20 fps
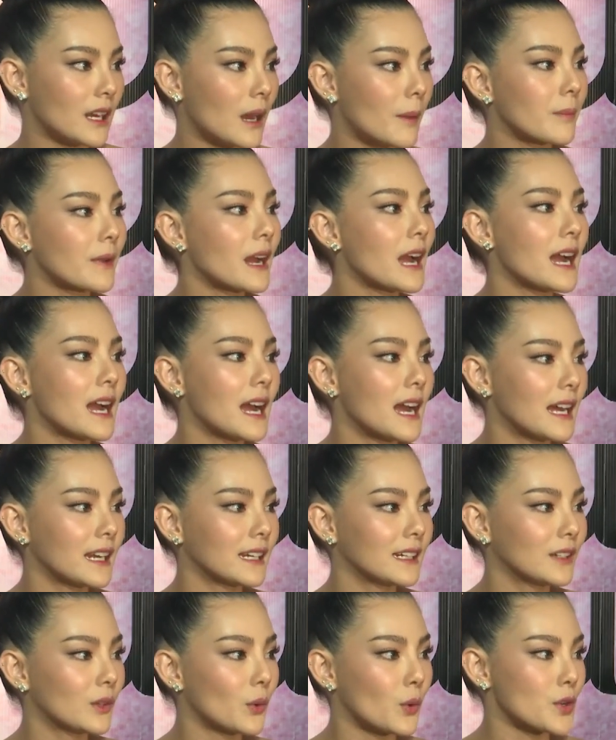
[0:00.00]
ทำงา
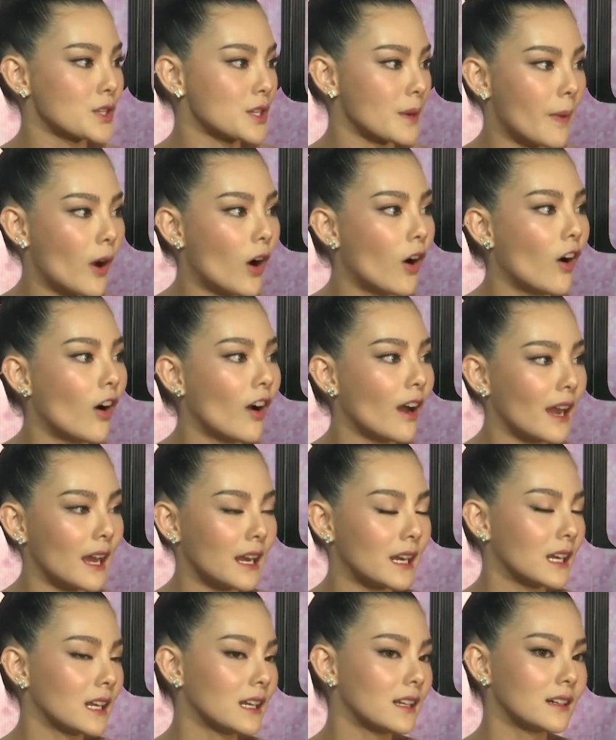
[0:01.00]
นโดยเฉพาะ
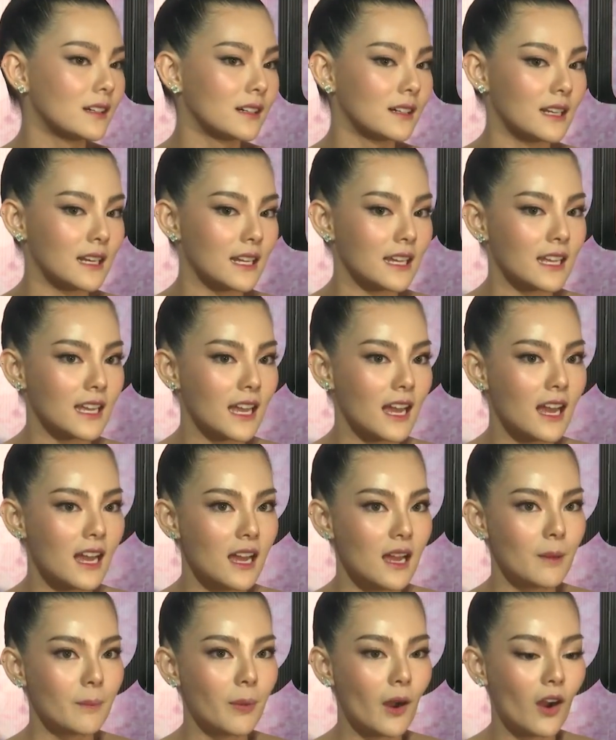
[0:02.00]
แค่นั้นเลยอะไรเงี้ย
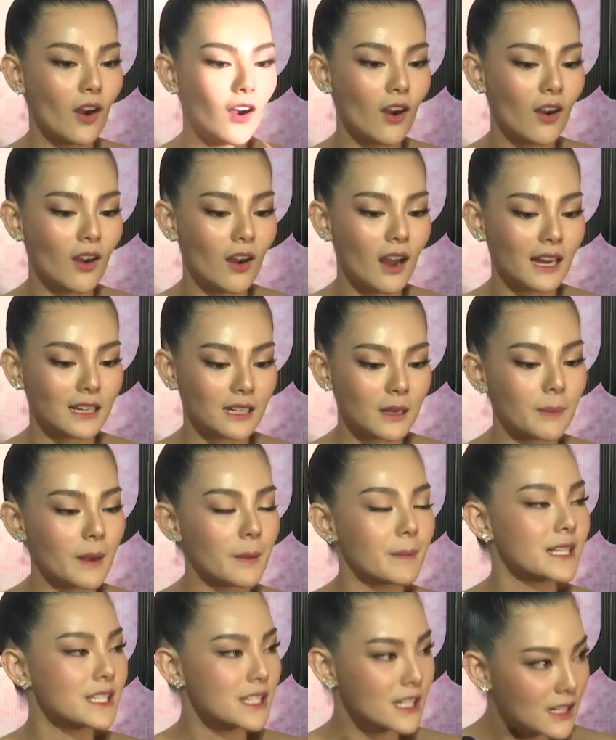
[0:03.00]
พอหันกลับ
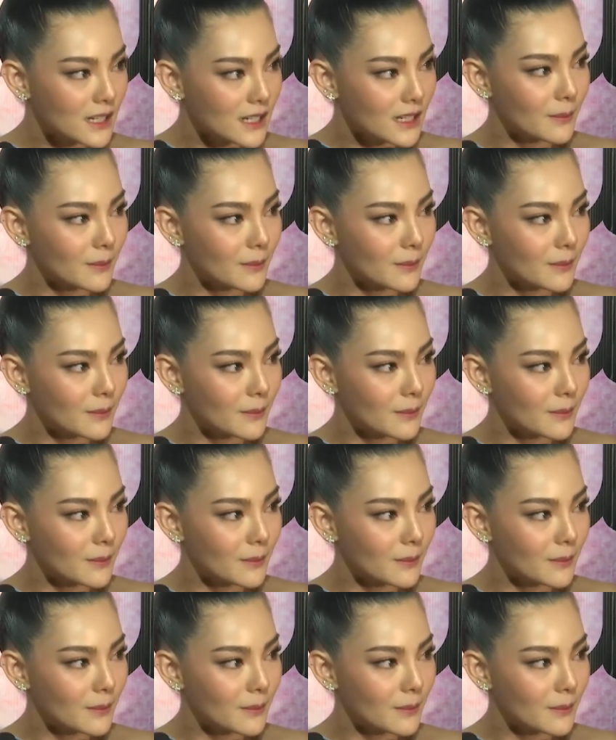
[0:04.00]
ไปไม่เจอ